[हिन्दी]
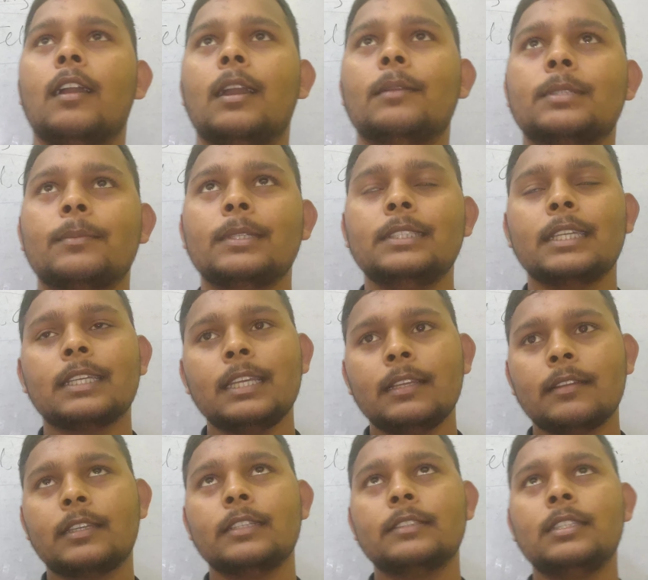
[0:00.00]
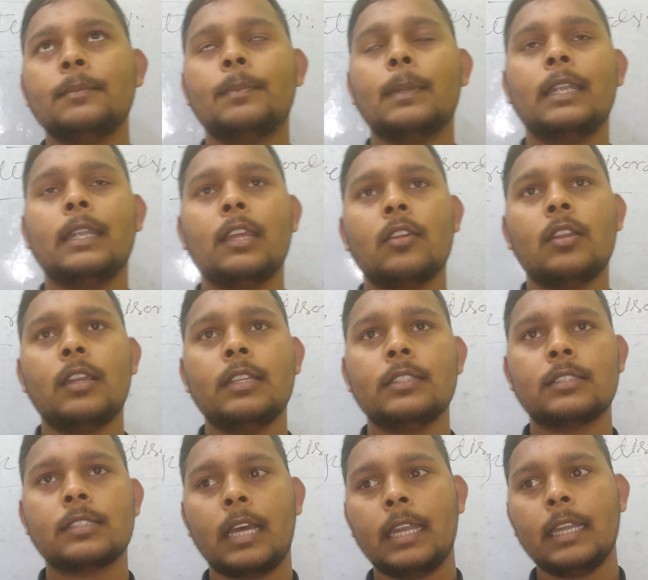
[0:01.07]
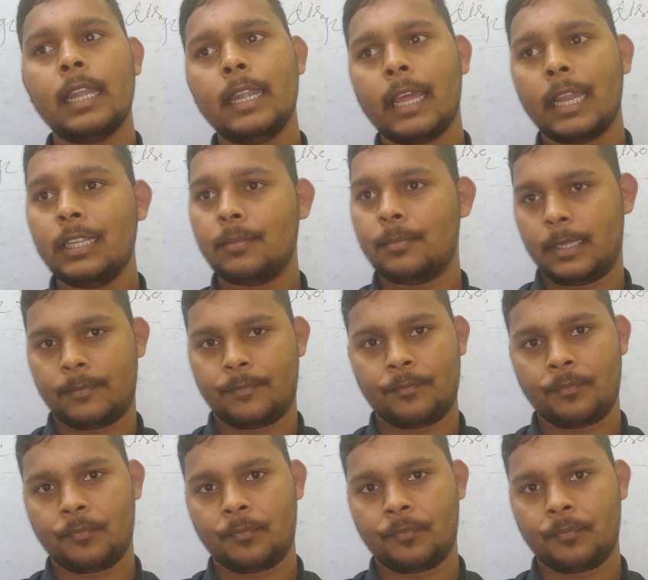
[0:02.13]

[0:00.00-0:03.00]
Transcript: अब समझिए कि किसी पर्टिकुलर इंसान की डाइट में